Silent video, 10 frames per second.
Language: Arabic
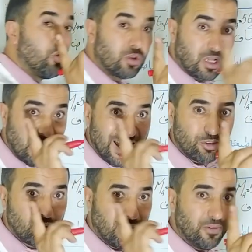
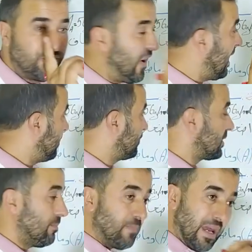كتلة الفحم
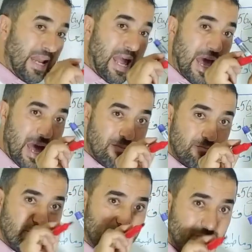معناها
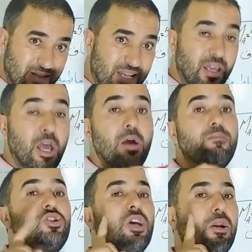ام سي
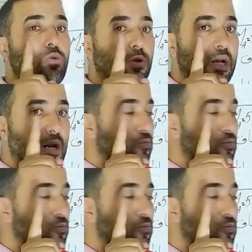ماشي الكتلة